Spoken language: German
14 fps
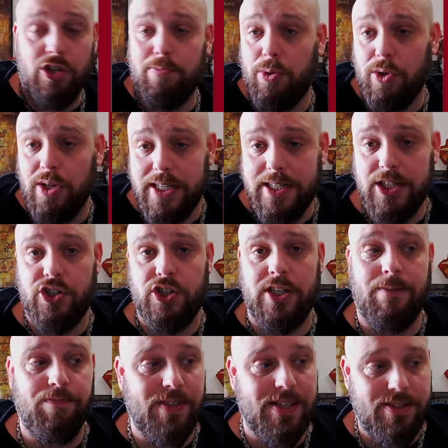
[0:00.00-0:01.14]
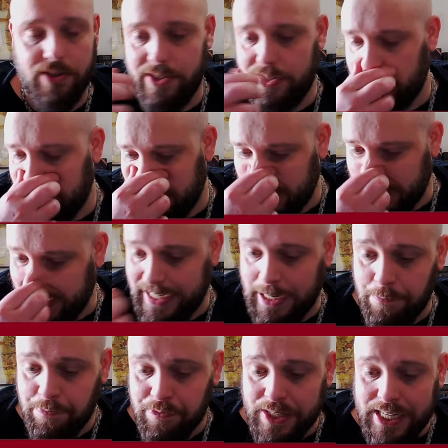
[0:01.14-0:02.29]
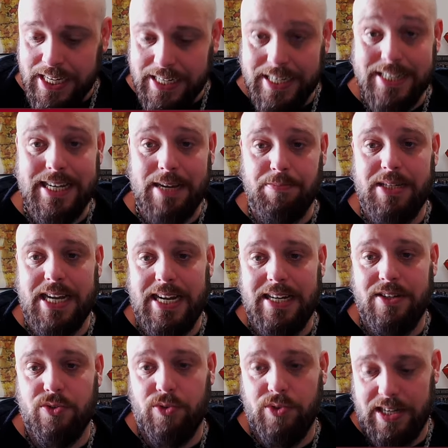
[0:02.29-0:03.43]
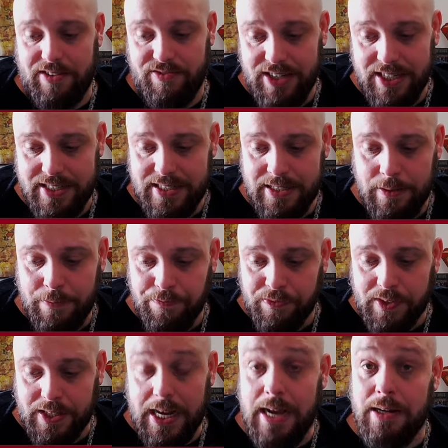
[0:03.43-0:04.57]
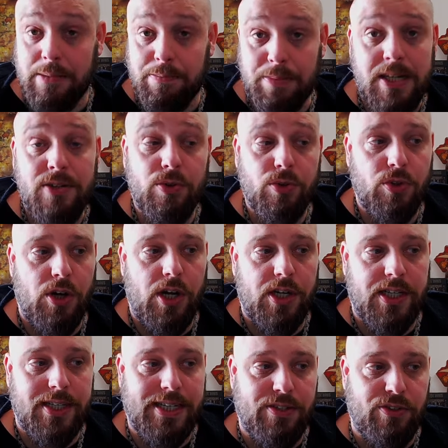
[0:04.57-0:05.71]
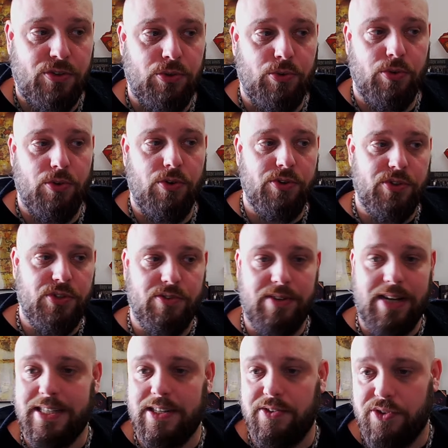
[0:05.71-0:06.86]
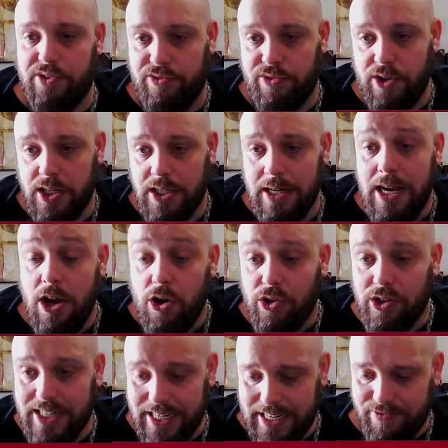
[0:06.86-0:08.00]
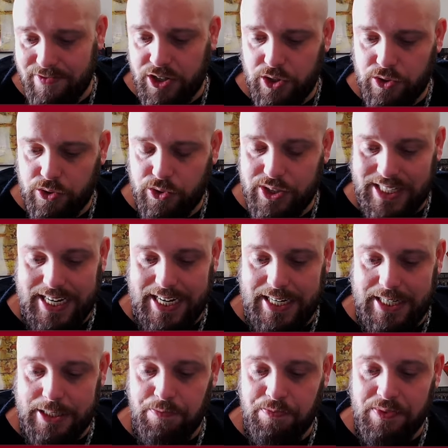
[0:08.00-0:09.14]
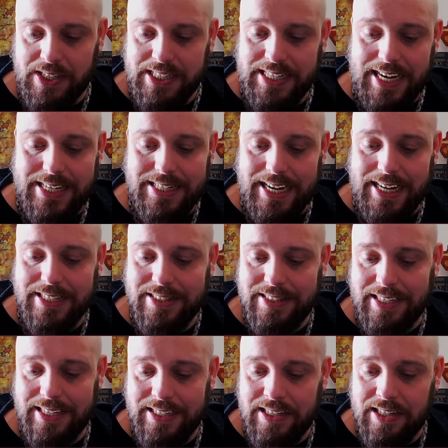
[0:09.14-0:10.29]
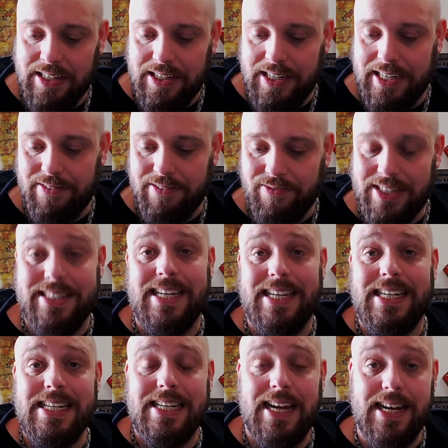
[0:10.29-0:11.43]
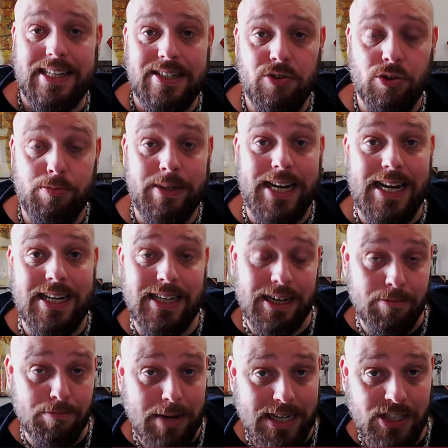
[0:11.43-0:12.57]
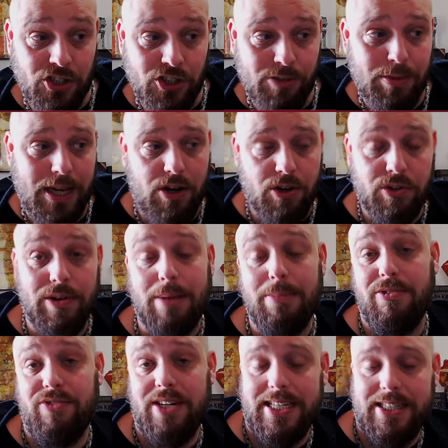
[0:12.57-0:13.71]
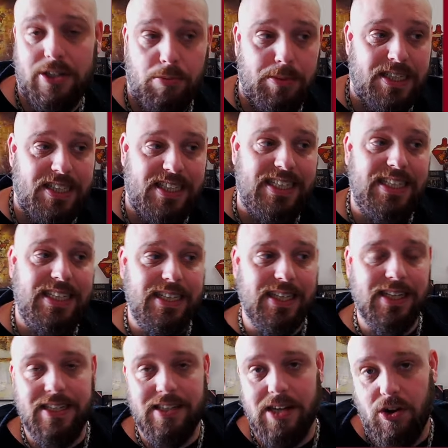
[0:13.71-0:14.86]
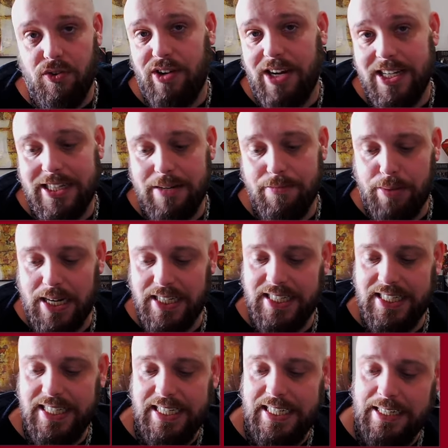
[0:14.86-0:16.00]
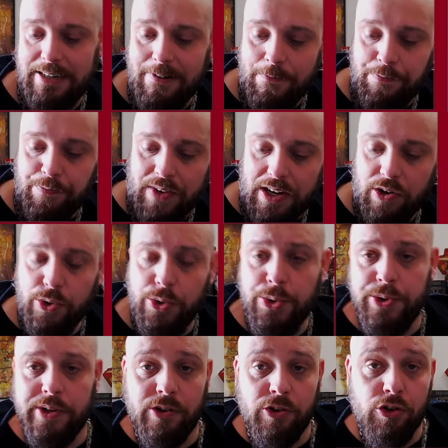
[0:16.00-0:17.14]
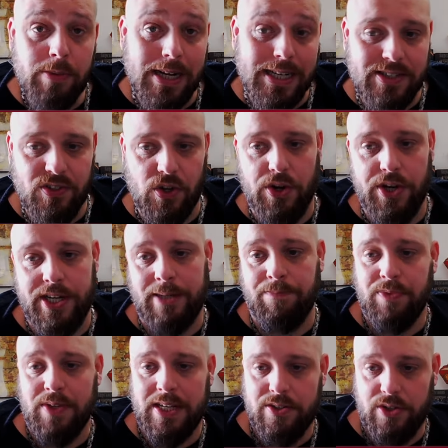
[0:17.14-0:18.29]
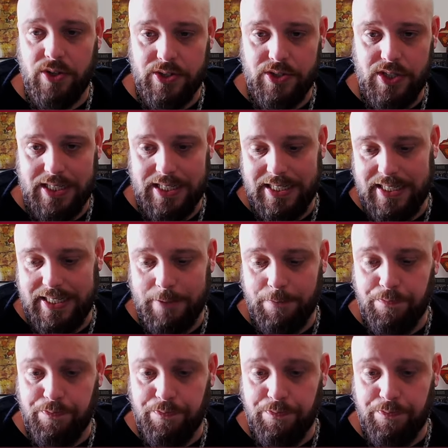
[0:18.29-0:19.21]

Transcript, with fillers: politische, sonstige Dinge. Das habt ihr alles unter Wissen, äh, die Bildung gehört da dazu und so weiter und so fort. Und dann haben wir noch Soziales. Da ist alles drin, äh, was ihr in Interaktion mit anderen Menschen braucht, aber vielleicht auch mit Tieren, auch vielleicht Empathie, Lügen, Überzeugen, sonstige Dinge.